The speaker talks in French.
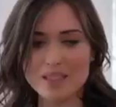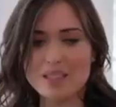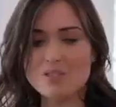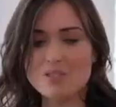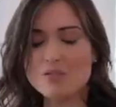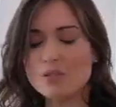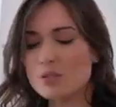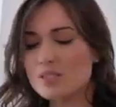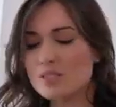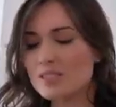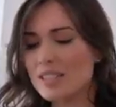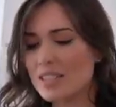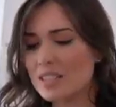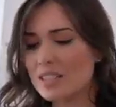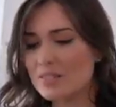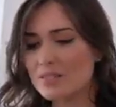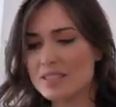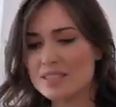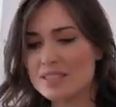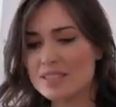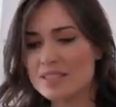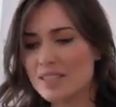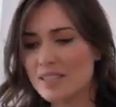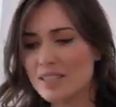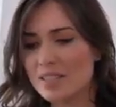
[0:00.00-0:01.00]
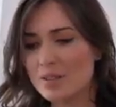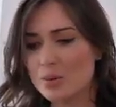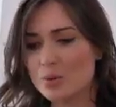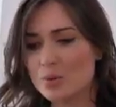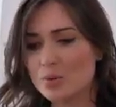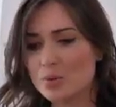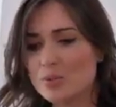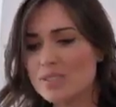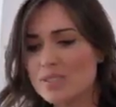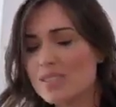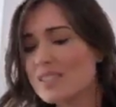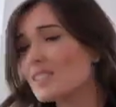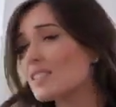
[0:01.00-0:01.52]
Il faut que tu arrives à te dire que
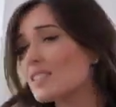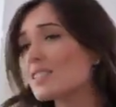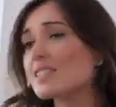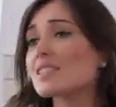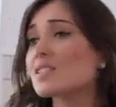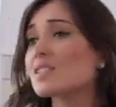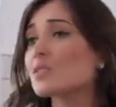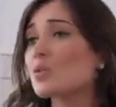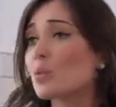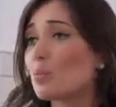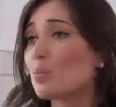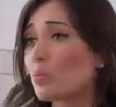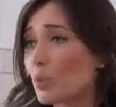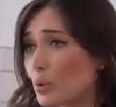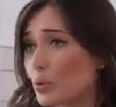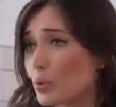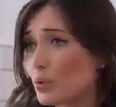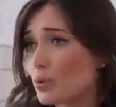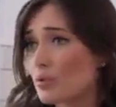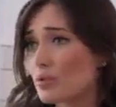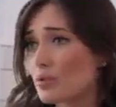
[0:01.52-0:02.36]
tout ça n'existe plus.